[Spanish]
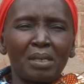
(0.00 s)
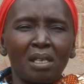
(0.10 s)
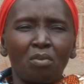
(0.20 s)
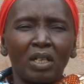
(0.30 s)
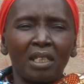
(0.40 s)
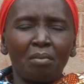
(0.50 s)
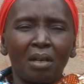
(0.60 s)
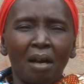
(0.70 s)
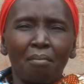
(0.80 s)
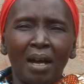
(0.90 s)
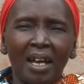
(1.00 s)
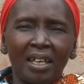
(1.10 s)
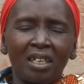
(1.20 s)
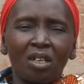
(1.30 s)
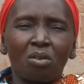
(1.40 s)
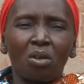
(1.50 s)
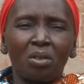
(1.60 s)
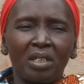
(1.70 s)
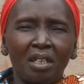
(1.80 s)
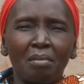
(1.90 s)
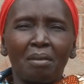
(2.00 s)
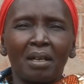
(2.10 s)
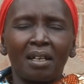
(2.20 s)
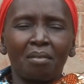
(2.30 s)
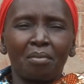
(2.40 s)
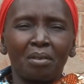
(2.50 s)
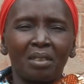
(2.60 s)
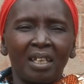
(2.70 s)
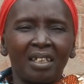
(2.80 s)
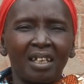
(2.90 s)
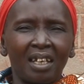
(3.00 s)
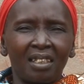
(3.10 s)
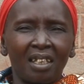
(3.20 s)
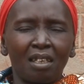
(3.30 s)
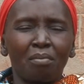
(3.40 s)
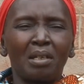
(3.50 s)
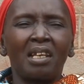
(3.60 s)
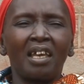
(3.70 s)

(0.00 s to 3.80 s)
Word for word: es la ayuda económica para poder construir casas.